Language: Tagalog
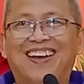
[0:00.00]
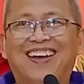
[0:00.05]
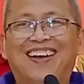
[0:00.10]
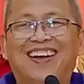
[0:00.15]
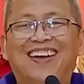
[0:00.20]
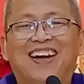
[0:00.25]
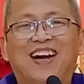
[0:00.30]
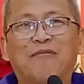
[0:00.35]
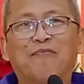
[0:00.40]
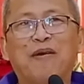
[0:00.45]

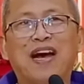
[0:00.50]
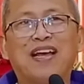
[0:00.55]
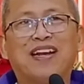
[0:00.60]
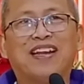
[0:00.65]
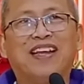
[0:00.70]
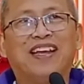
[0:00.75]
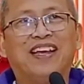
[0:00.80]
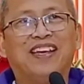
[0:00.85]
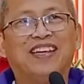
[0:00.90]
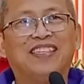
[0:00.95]
Ah, ang
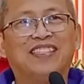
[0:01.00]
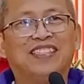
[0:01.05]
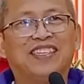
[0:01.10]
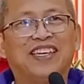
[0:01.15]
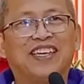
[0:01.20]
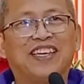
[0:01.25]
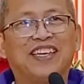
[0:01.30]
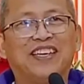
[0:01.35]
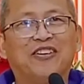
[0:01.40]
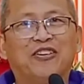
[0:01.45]
pare,
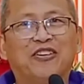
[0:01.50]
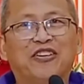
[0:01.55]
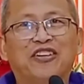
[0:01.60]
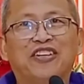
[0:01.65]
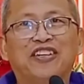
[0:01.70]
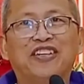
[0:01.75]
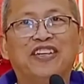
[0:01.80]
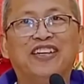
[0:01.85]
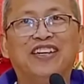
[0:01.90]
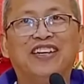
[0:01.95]

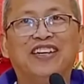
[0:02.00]
secured